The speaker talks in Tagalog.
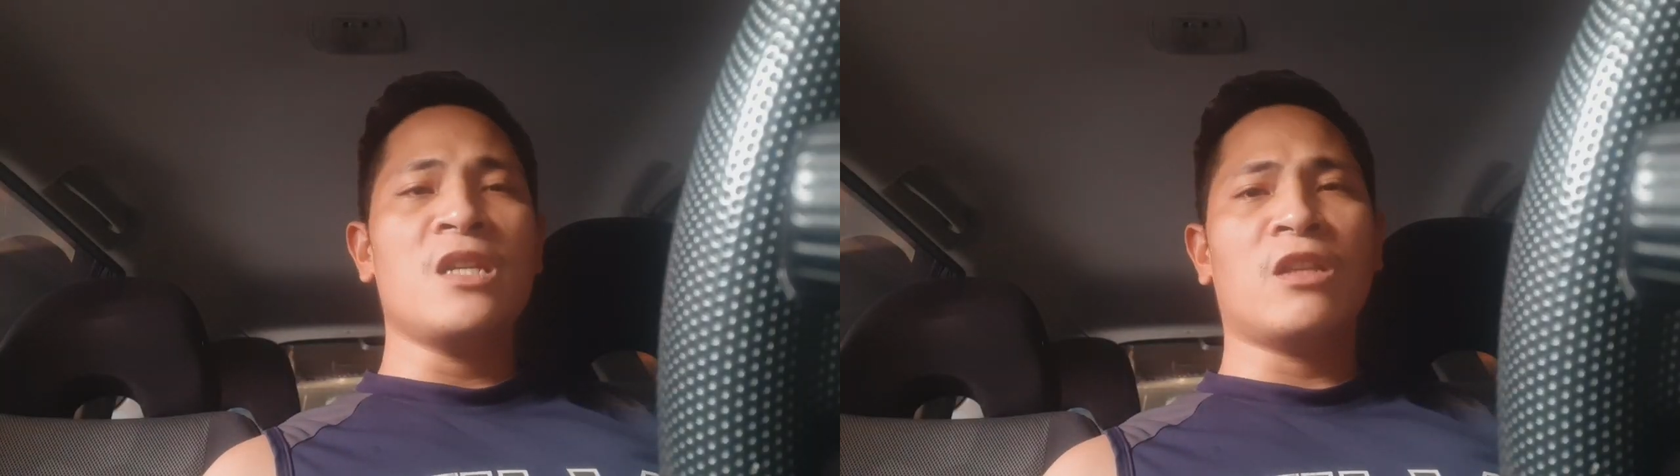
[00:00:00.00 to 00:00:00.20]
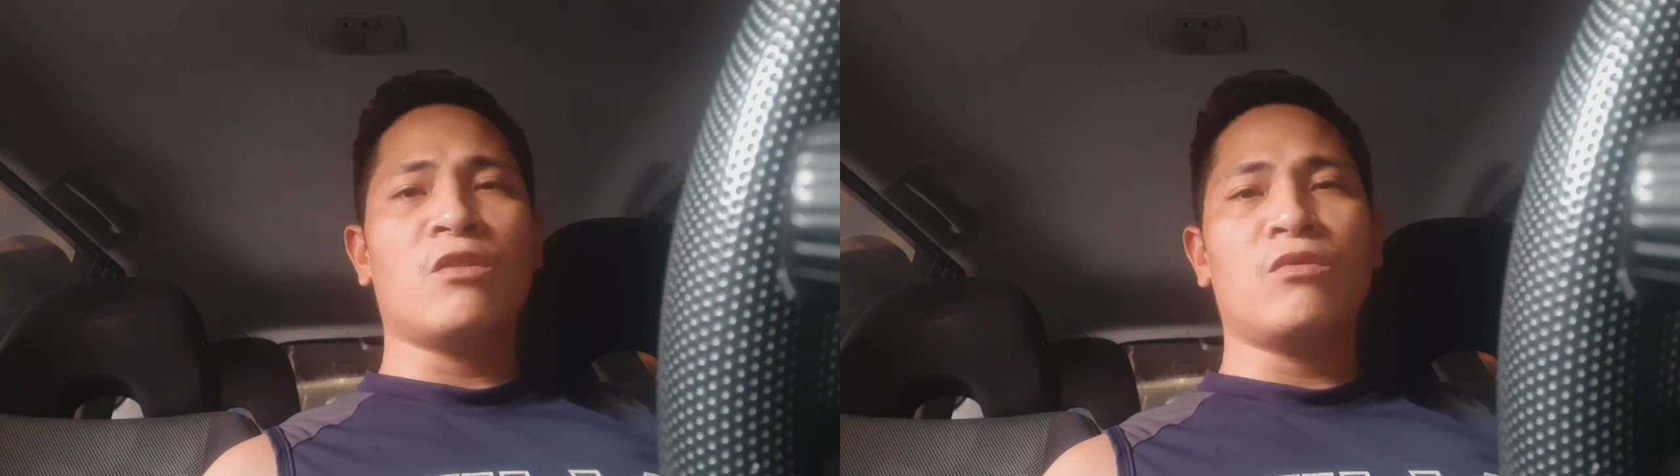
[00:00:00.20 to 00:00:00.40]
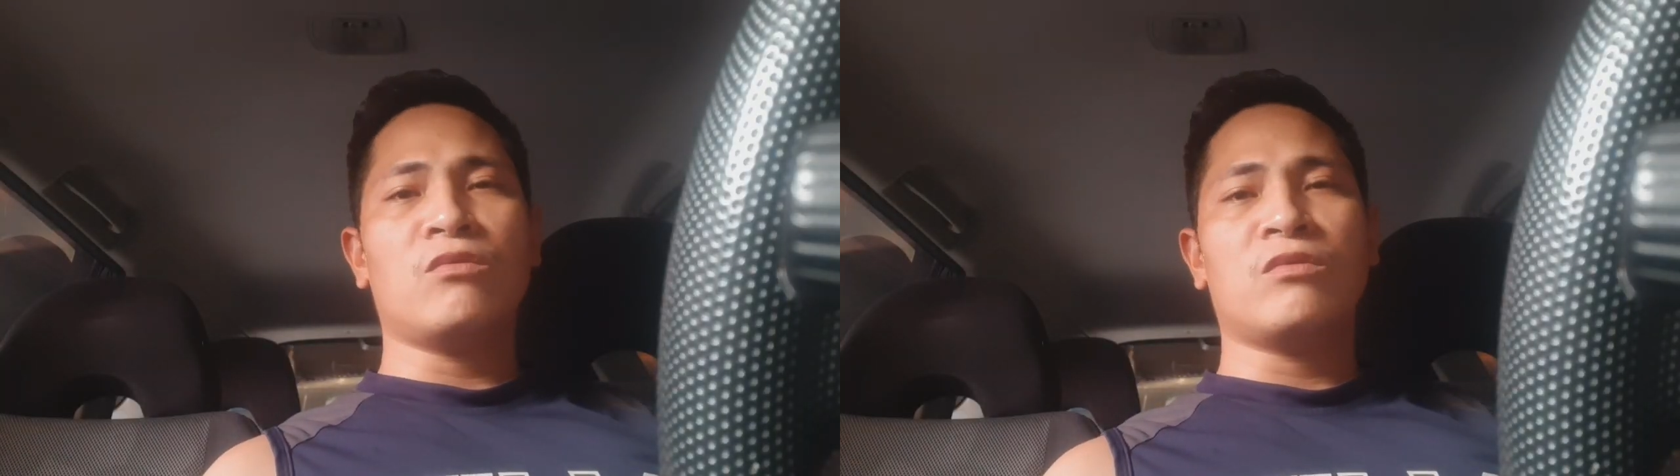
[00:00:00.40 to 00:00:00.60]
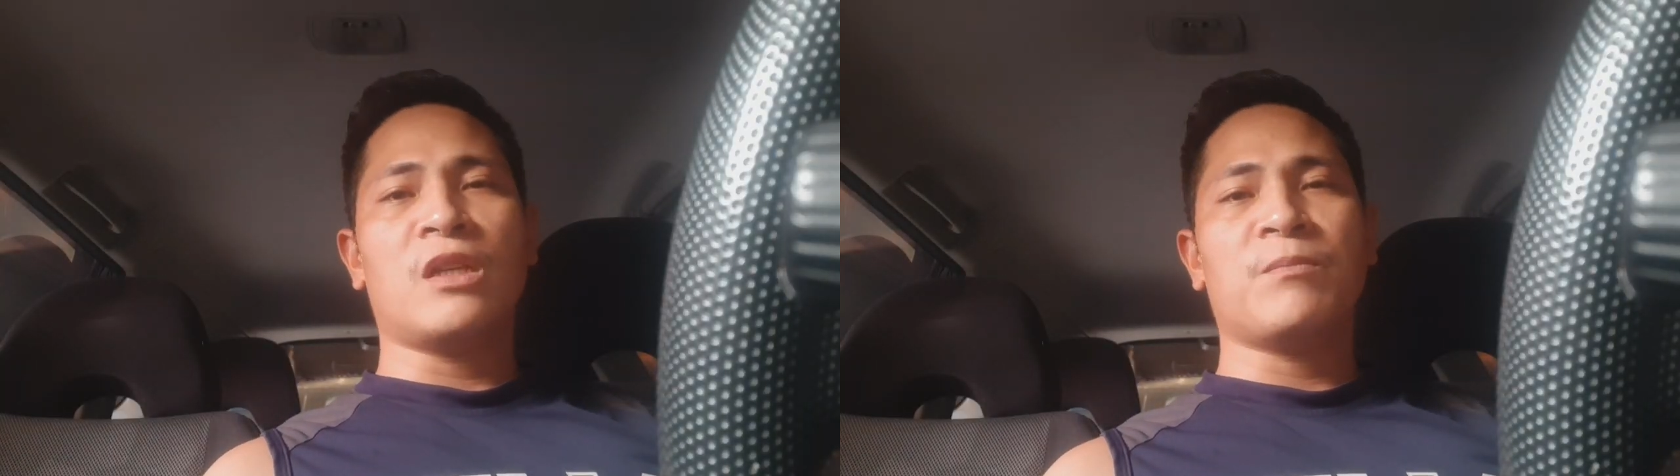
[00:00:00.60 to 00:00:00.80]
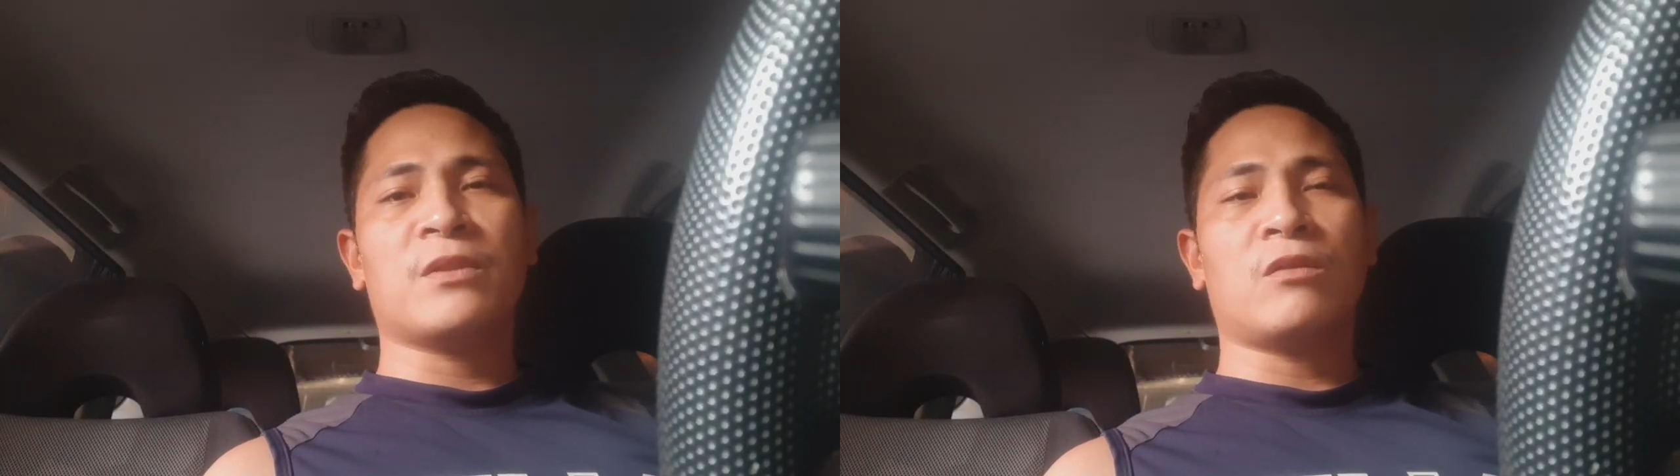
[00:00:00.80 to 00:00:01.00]
ito yung
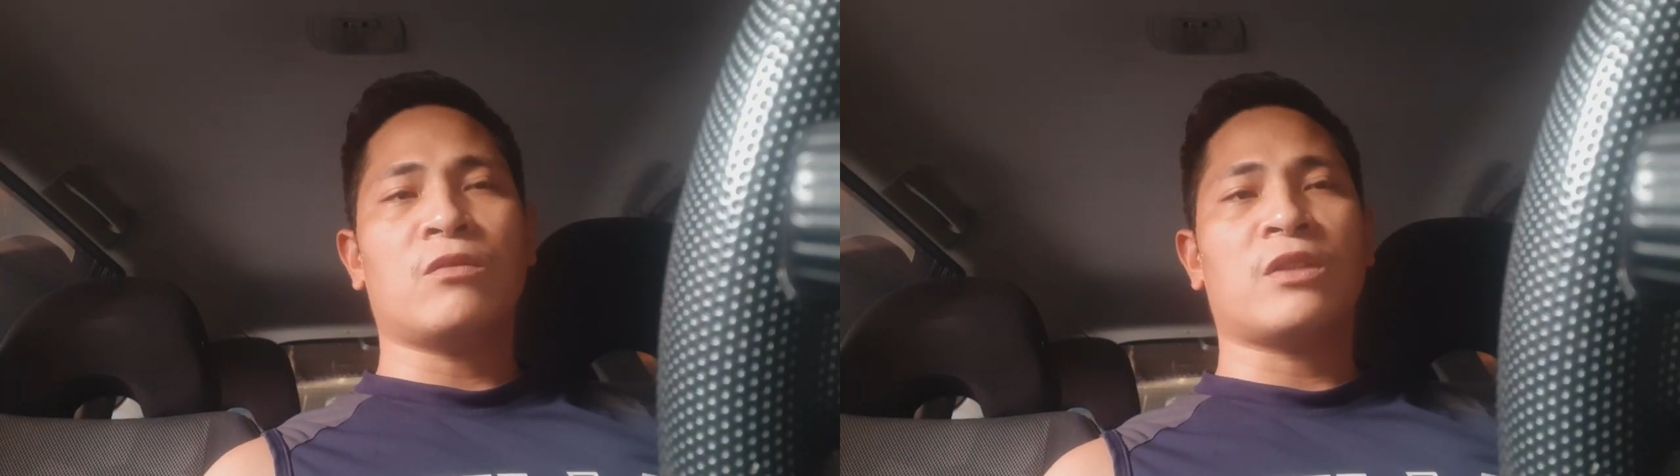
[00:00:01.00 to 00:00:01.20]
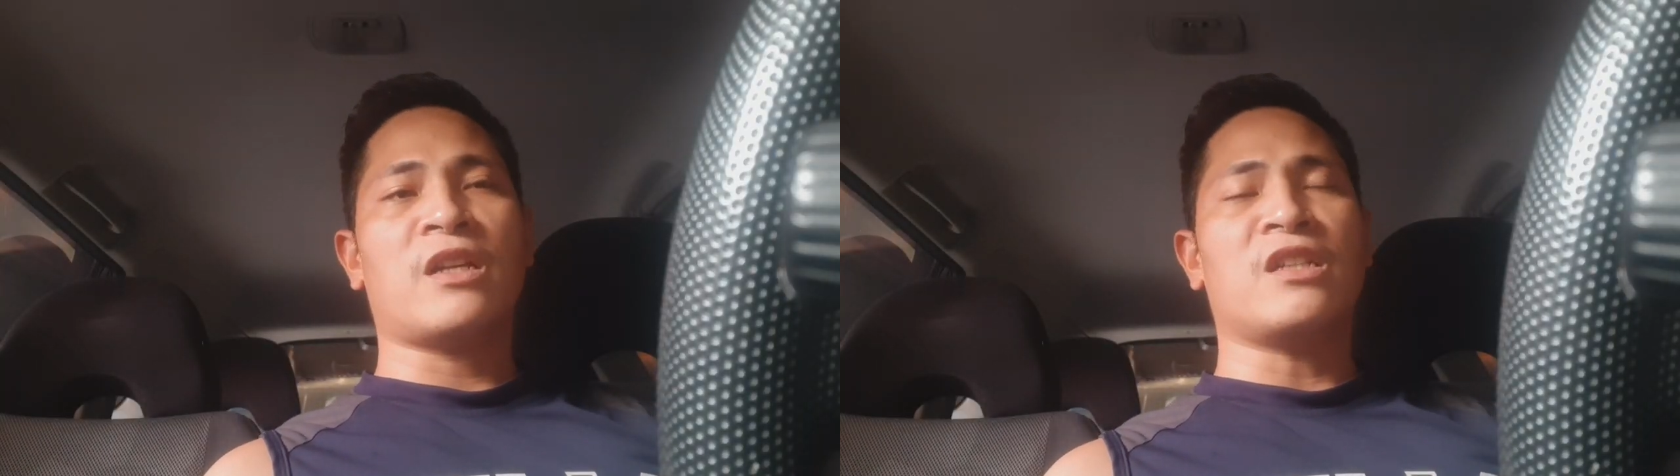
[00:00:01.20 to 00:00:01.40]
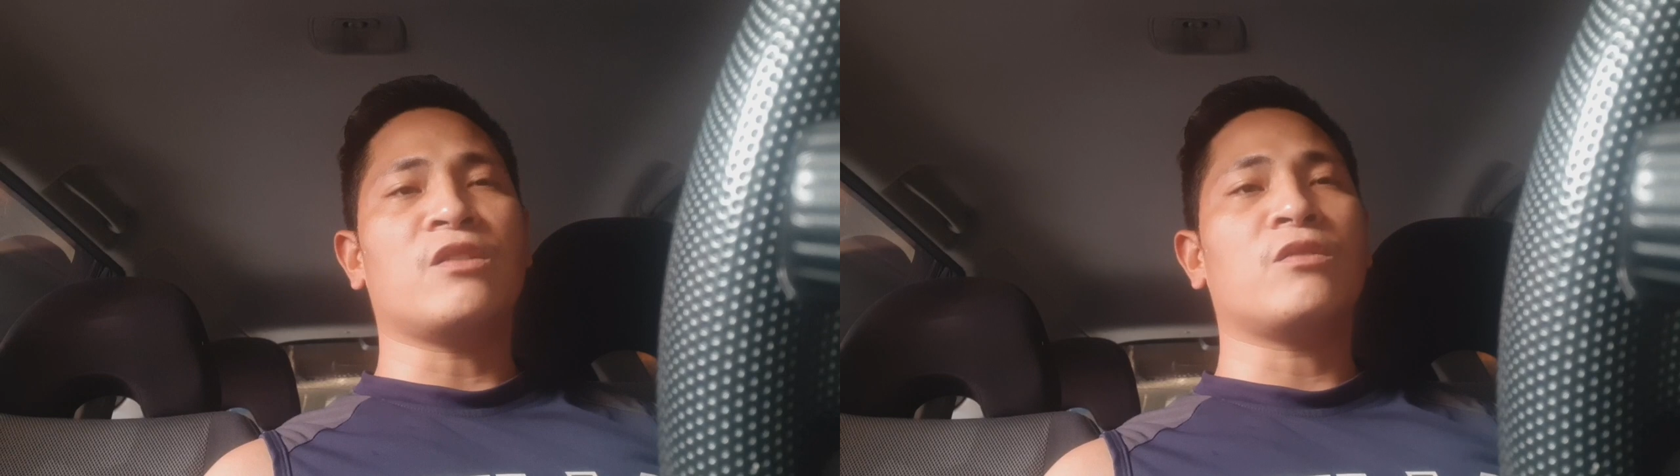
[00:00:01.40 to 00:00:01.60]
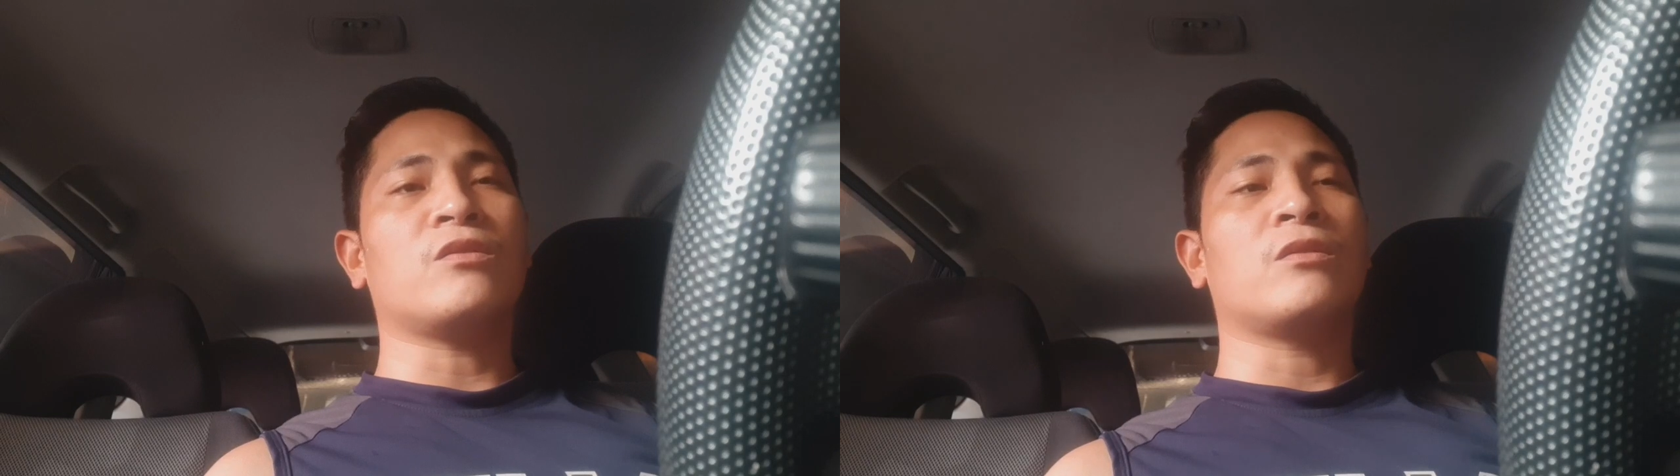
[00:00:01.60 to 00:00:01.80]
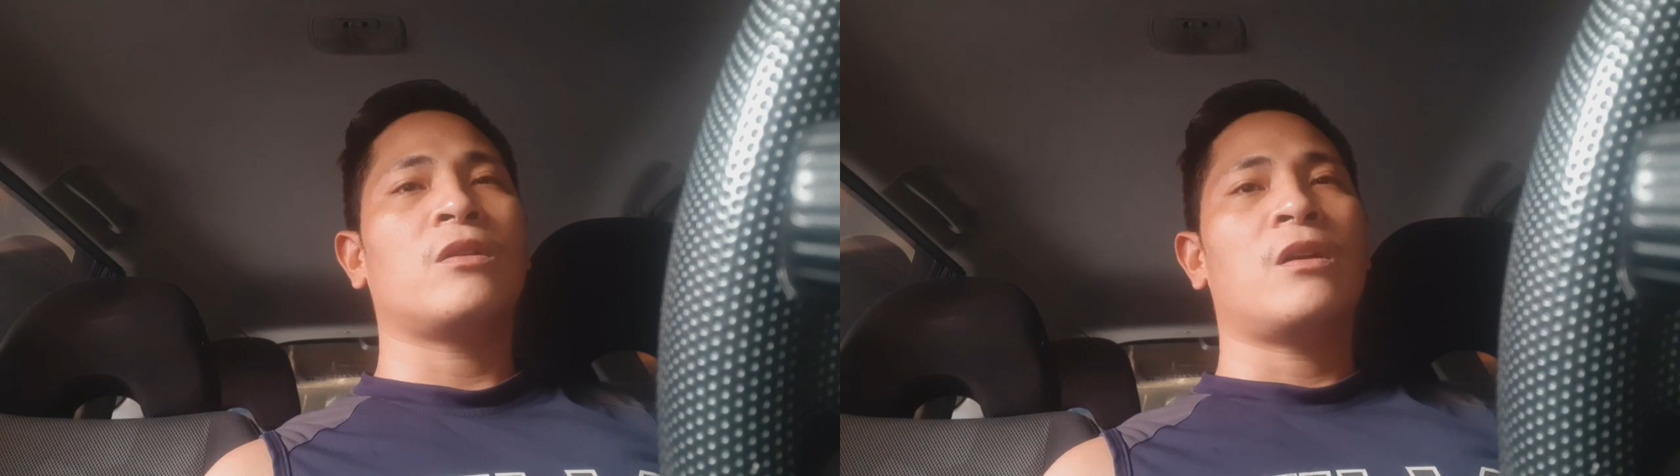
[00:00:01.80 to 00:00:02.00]
tips ko sa inyo